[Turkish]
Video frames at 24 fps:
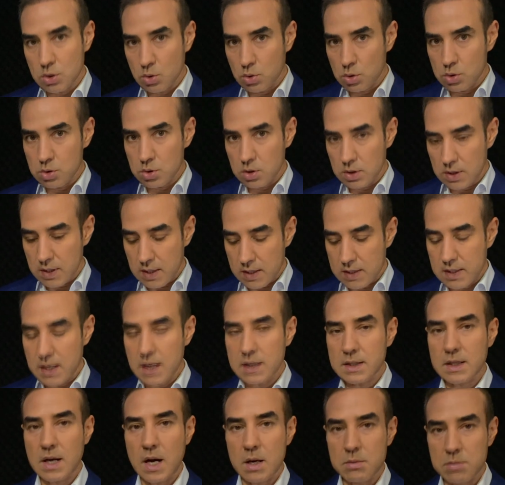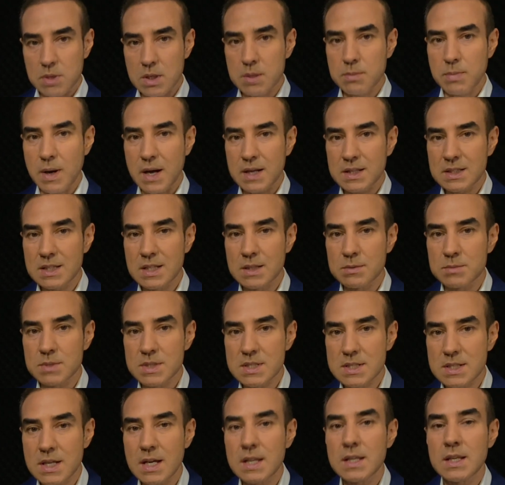koşullara tekrar bir
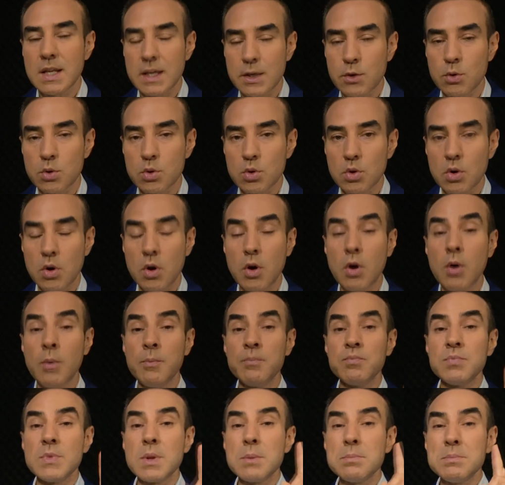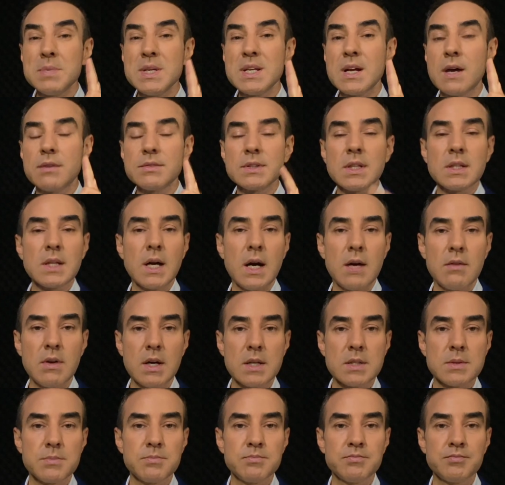baktığımızda ne görünüyor? Bir hafta daha var.
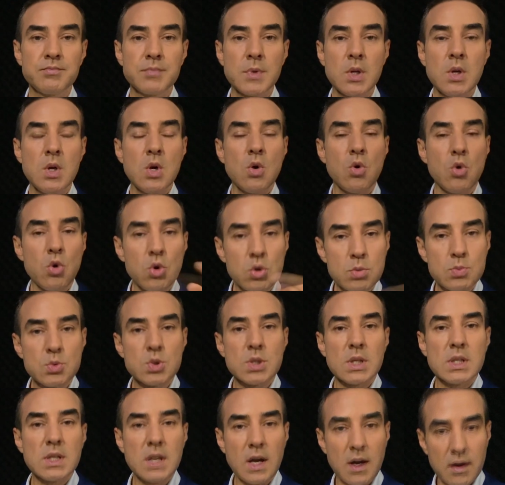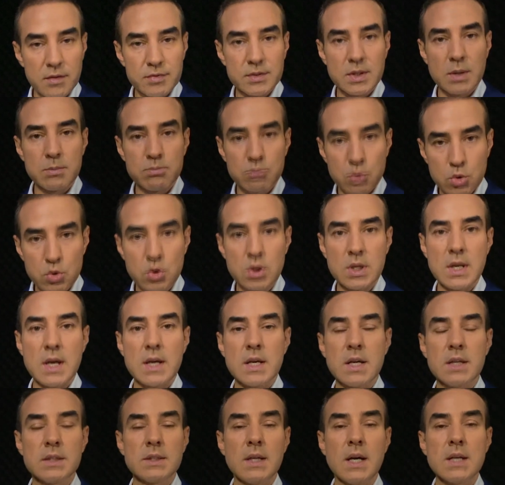Önümüzdeki hafta bugüne
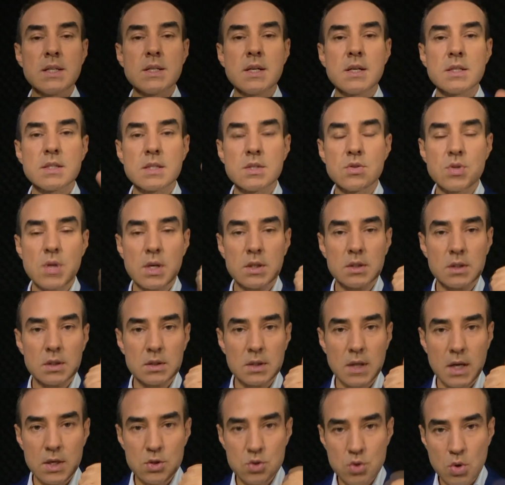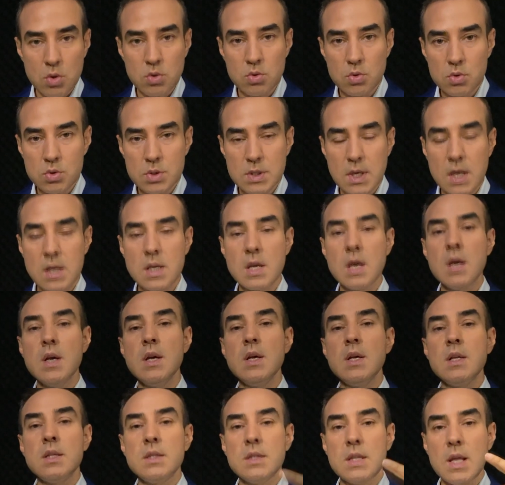kadar sıcaklıklar çok yüksek,
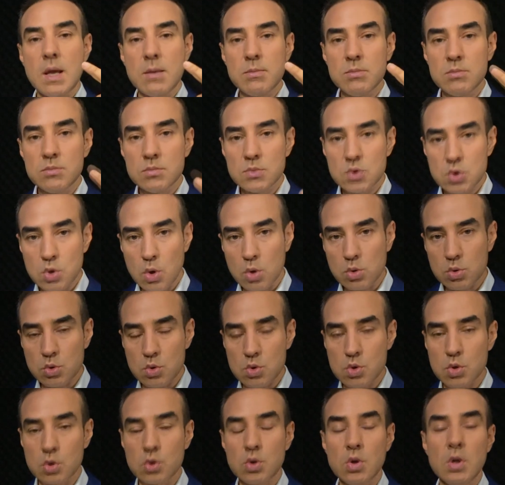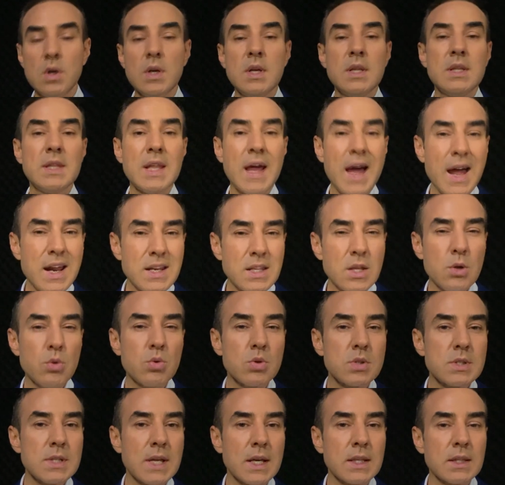nem çok düşük. Nerede
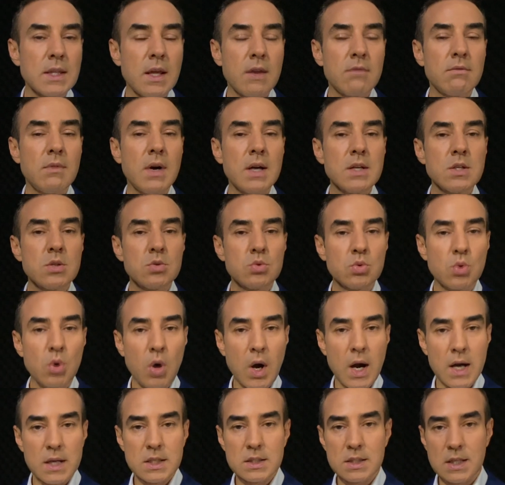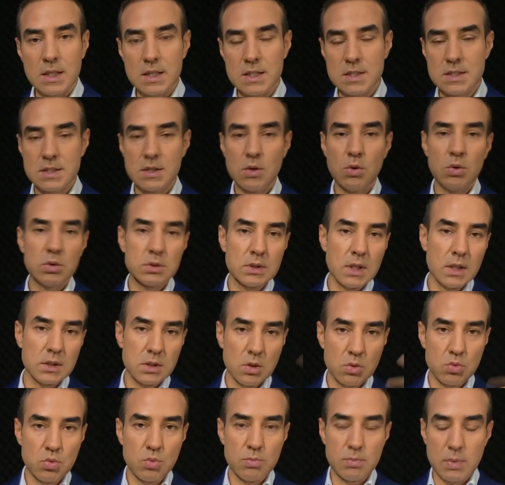yüksek nem var? Doğu Akdeniz'de. Ondan
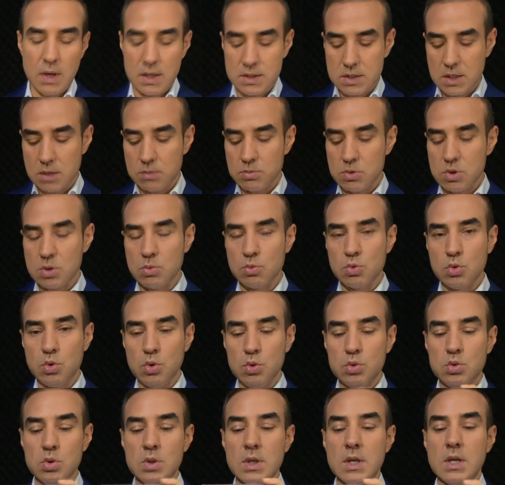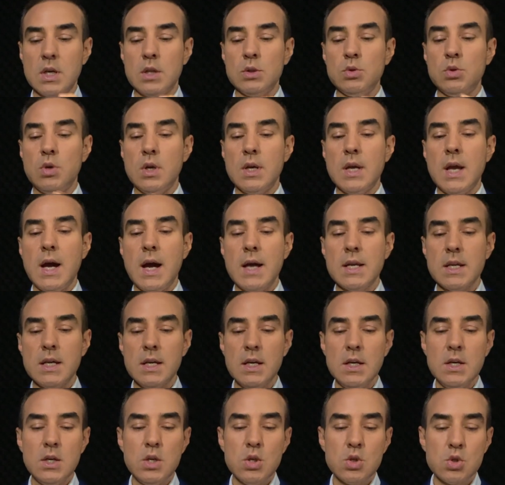da dün bahsetmiştim. Kuytuda kalıyor. Yani
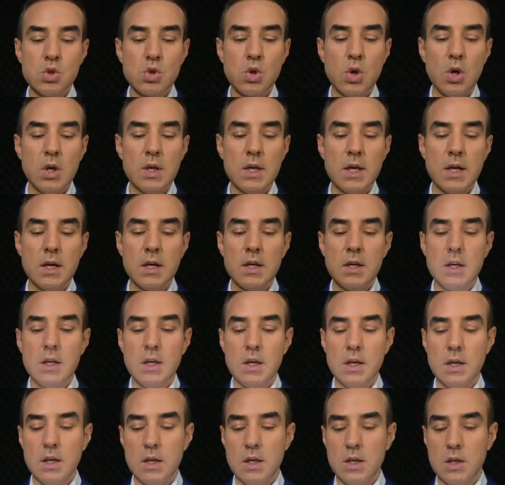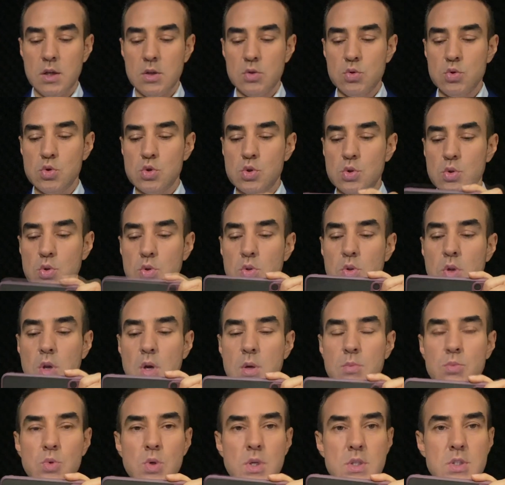şöyle e, düşünün.
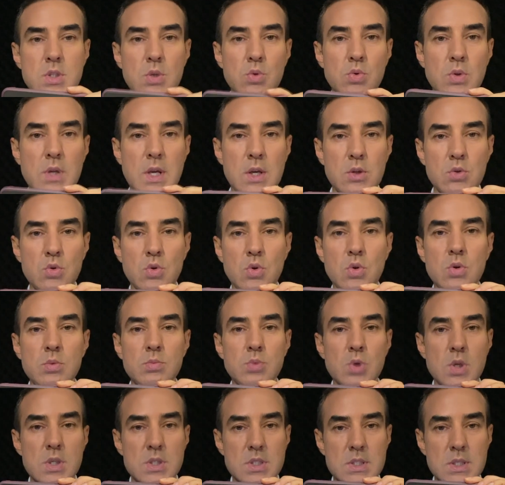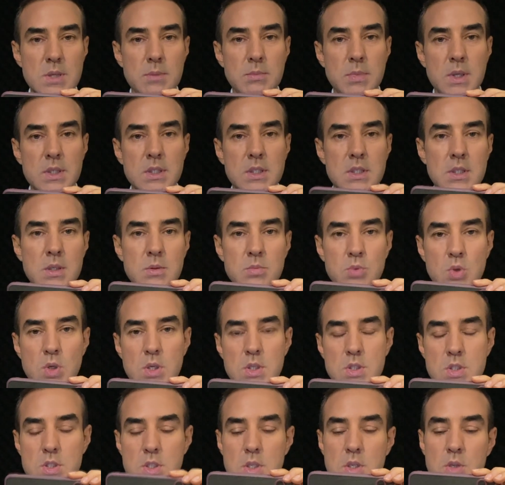Burası Güneydoğu, burası Batı,
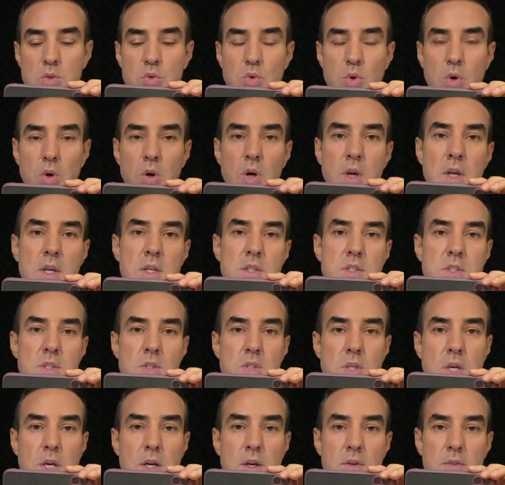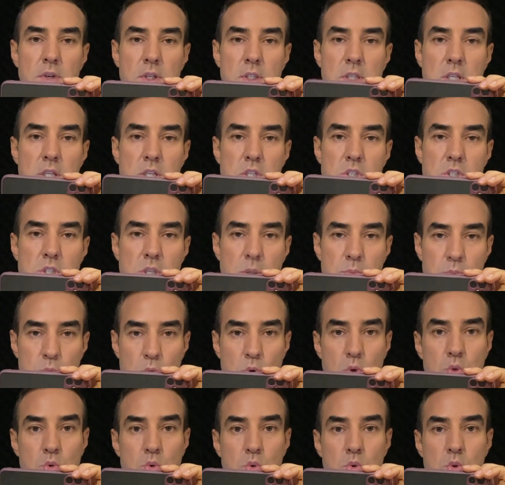burası Doğu. Sıcak hava giriş
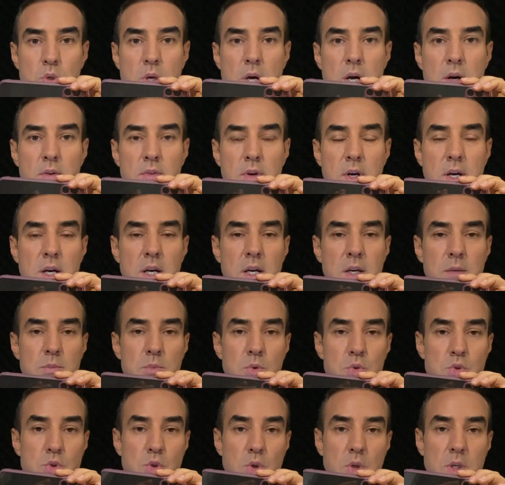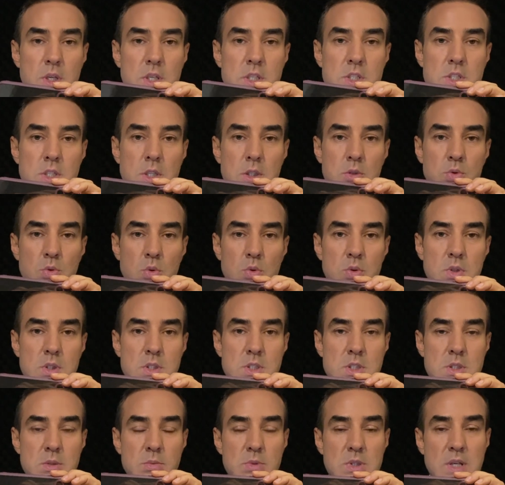yapıyor. Kuru hava şöyle İç Anadolu'yu
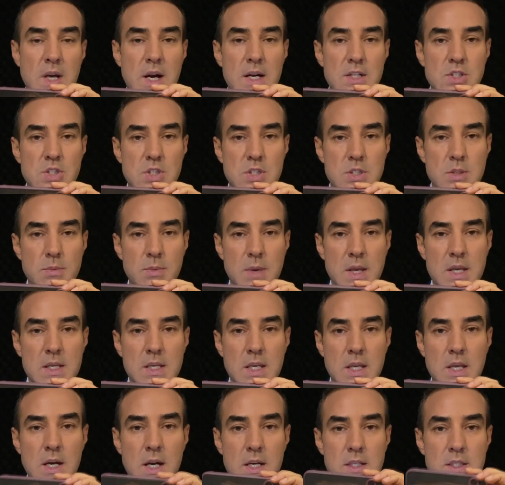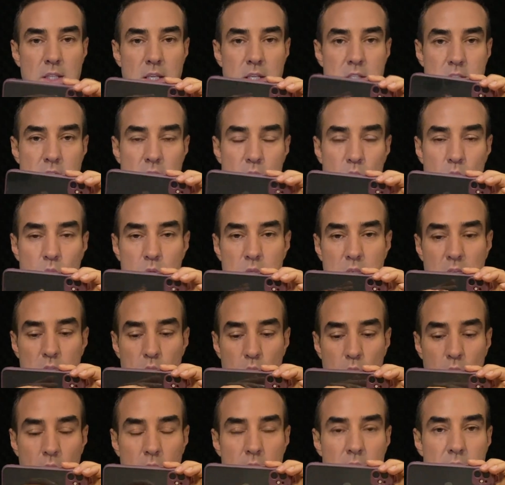çizip, yay çizip Ege'ye Akdeniz'e doğru iniyor.